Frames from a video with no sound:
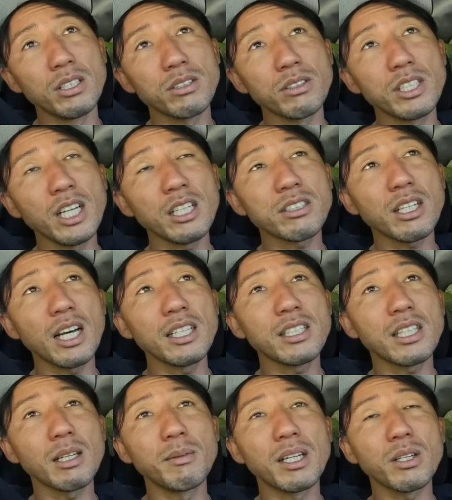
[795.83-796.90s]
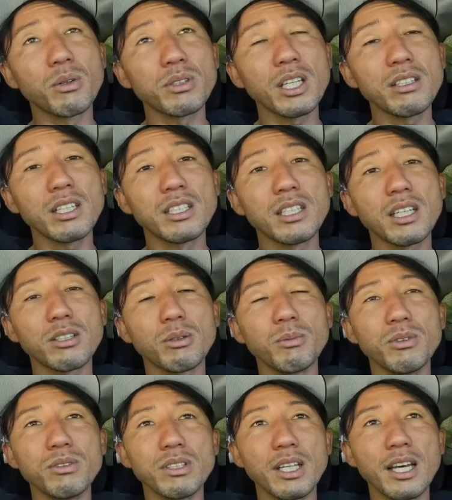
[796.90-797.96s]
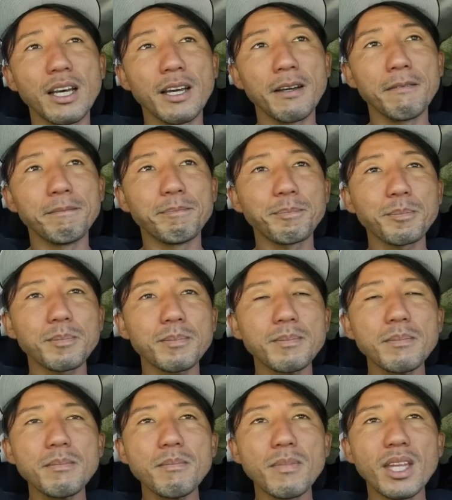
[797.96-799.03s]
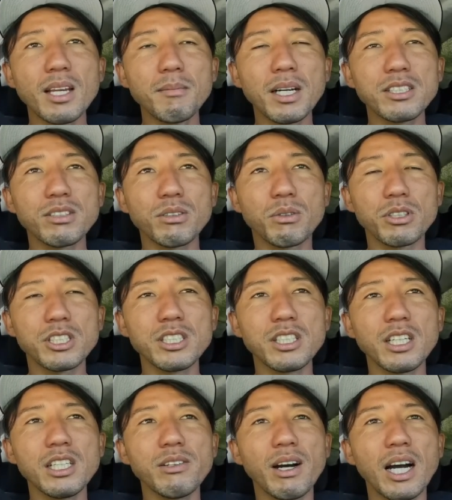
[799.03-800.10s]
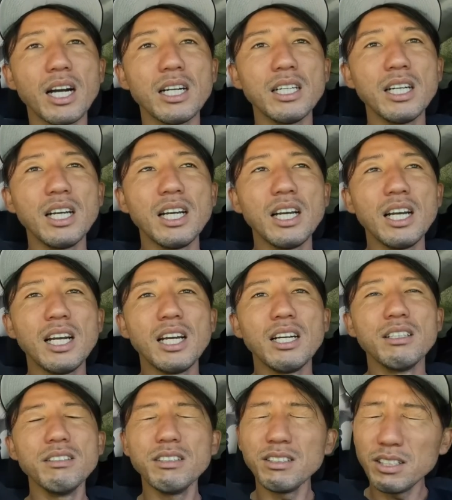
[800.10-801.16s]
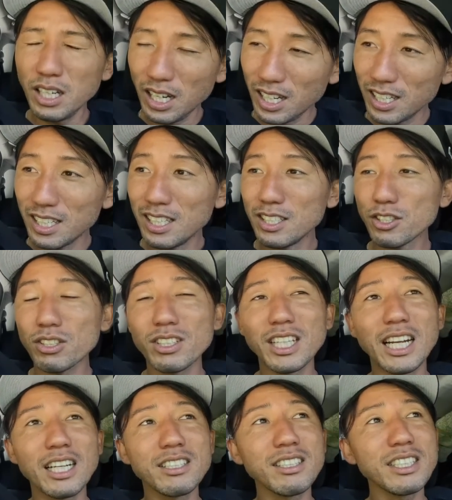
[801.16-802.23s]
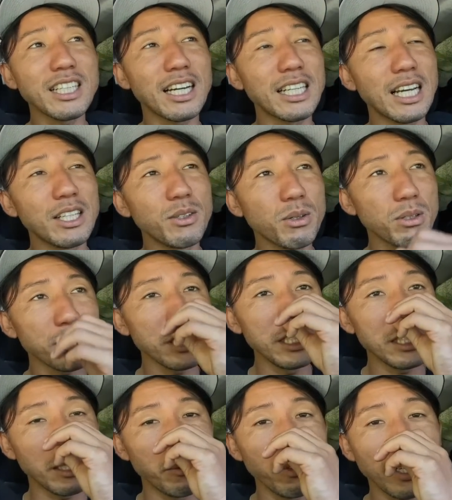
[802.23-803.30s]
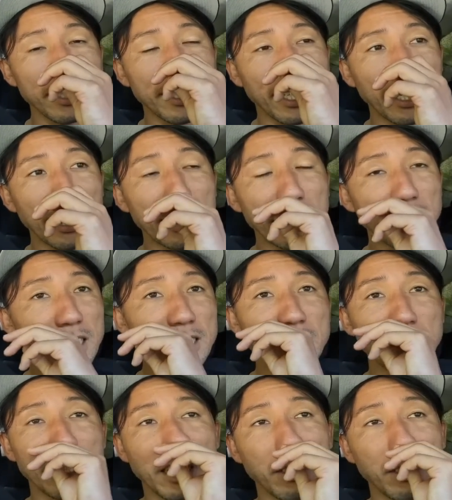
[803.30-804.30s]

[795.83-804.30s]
そう、2発入ってたまで5点ぐらい出たと思うんで、まあちょっと個人的には、うぅちょっと狙いすぎたかな。残しに行ってもよかったかなって感じでし